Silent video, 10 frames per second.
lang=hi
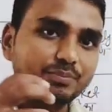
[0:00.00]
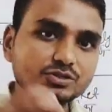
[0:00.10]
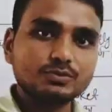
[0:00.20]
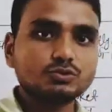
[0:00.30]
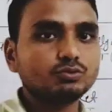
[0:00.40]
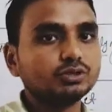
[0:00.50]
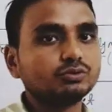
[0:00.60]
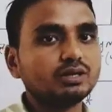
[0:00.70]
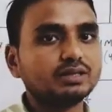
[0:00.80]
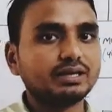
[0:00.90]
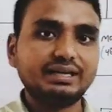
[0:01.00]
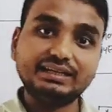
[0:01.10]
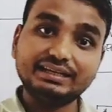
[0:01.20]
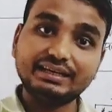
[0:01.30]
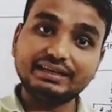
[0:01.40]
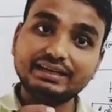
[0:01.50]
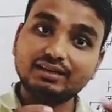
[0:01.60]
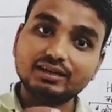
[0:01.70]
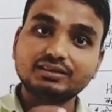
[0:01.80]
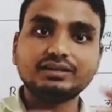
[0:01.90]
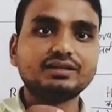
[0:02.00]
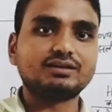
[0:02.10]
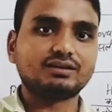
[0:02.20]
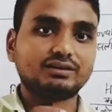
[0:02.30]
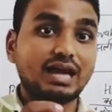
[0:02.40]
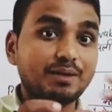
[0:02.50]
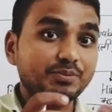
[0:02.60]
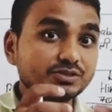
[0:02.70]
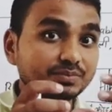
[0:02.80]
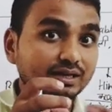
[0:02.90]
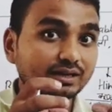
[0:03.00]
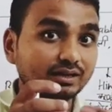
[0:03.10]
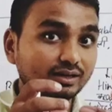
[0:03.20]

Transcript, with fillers: आपस में जुड़े तो रहते हैं लेकिन ये गति नहीं करते आपस में